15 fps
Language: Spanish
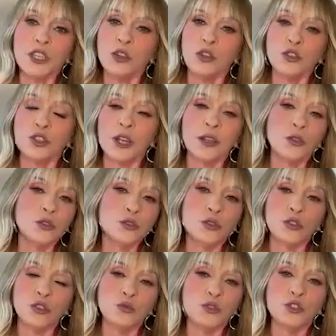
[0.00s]
a encontrar con
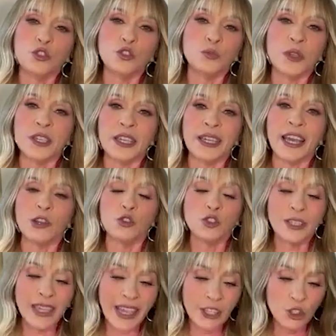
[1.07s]
todos nuestros mexicanos
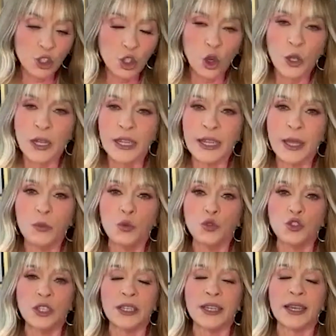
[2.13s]
que añoran la
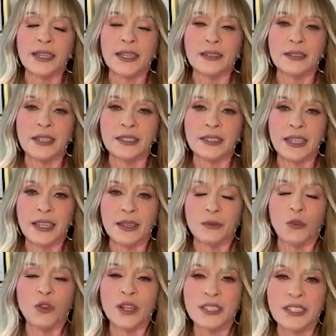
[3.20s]
música, este,
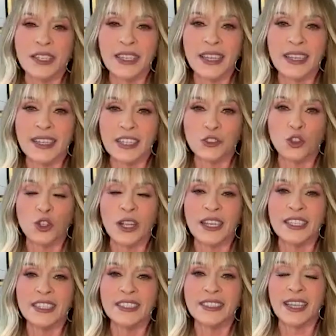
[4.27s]
ahora sí que
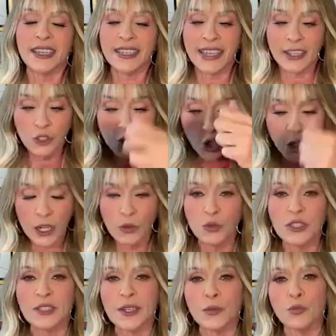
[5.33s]
nacionalista, que añoran
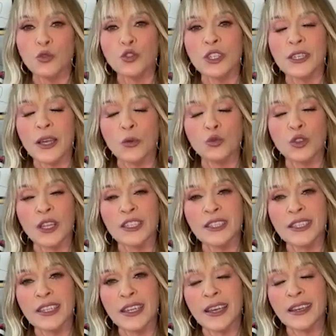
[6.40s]
nuestra música
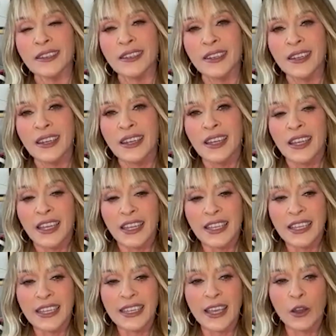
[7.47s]
auténtica
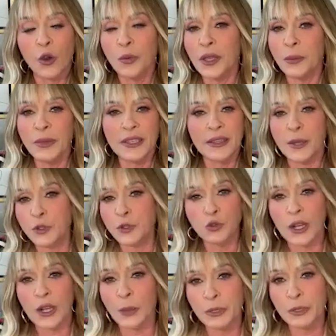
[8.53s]
y que obviamente pues
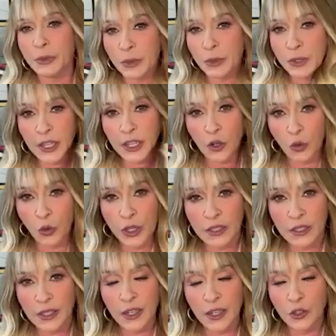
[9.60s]
no es la primera vez que lo voy a
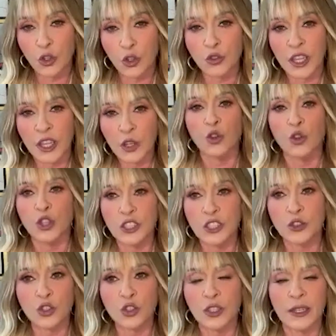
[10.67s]
hacer. Yo tengo
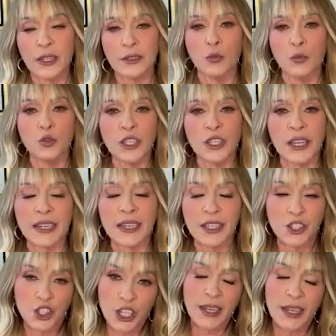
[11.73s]
discos de, música
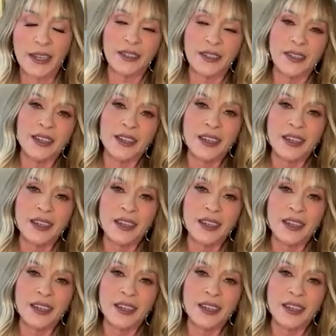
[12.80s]
ranchera.